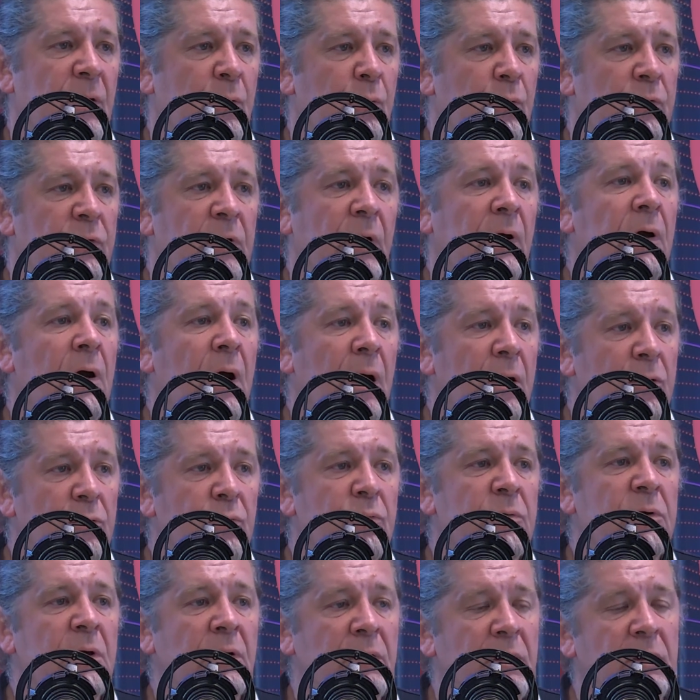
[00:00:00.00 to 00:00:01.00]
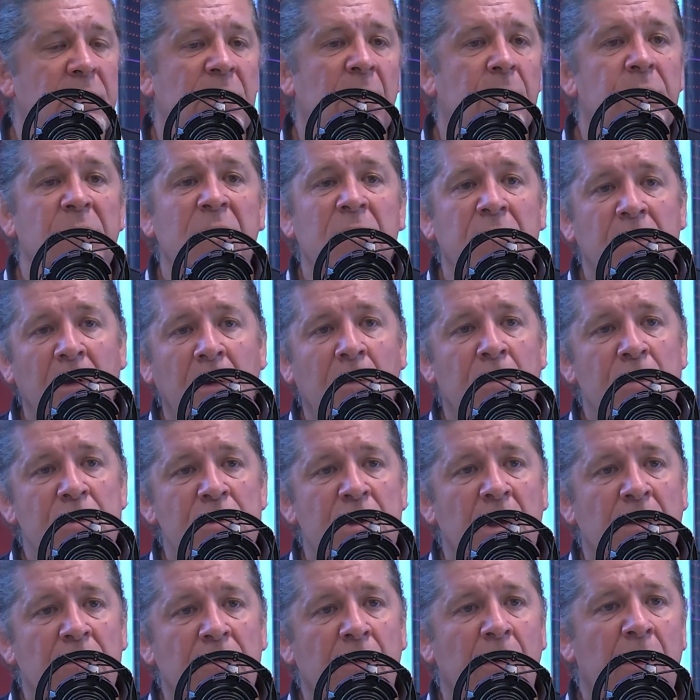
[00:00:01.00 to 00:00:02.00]
des concerts gratuits, avec des thèmes différents
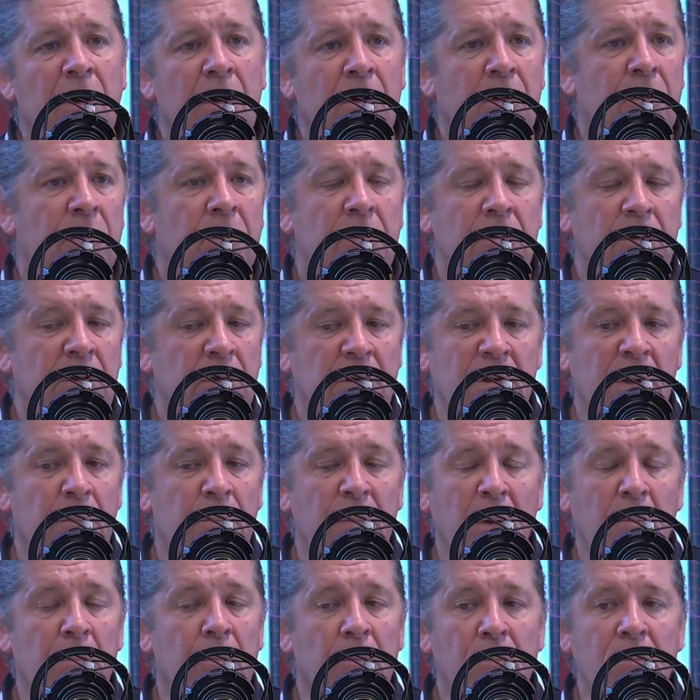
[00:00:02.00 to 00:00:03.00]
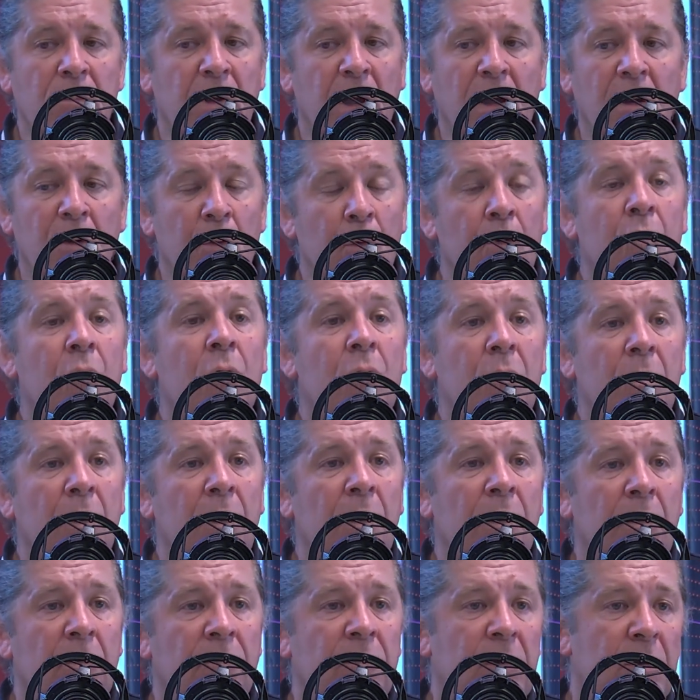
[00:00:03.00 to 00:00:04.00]
chaque fois, euh, des thèmes même très locaux,
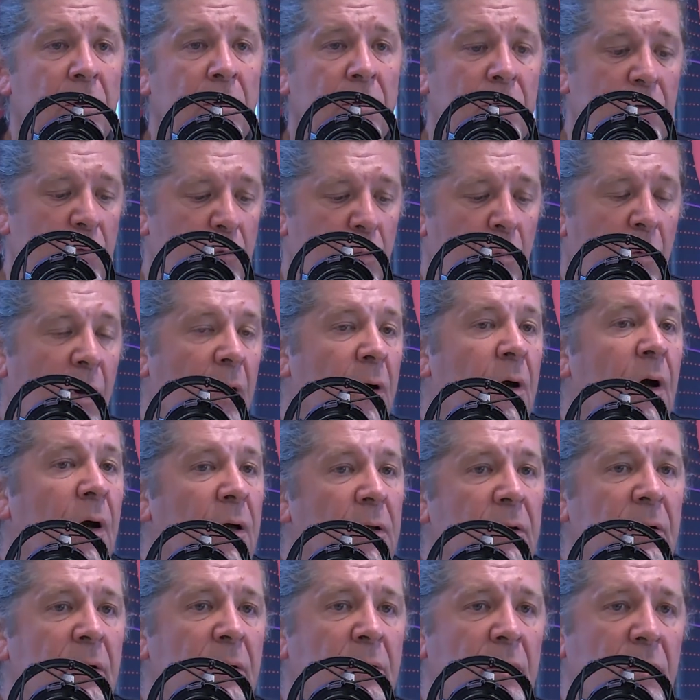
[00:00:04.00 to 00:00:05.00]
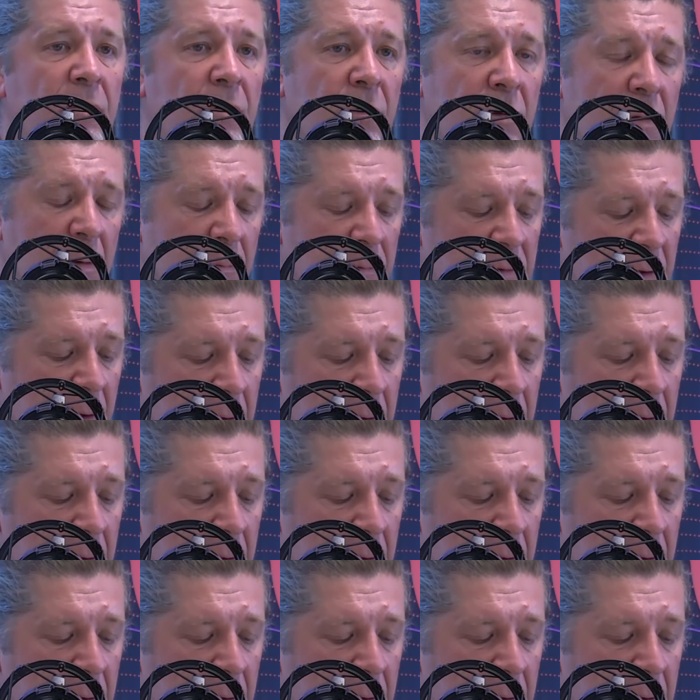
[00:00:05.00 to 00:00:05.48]
hein, avec euh, du Ubercriner, des trucs comme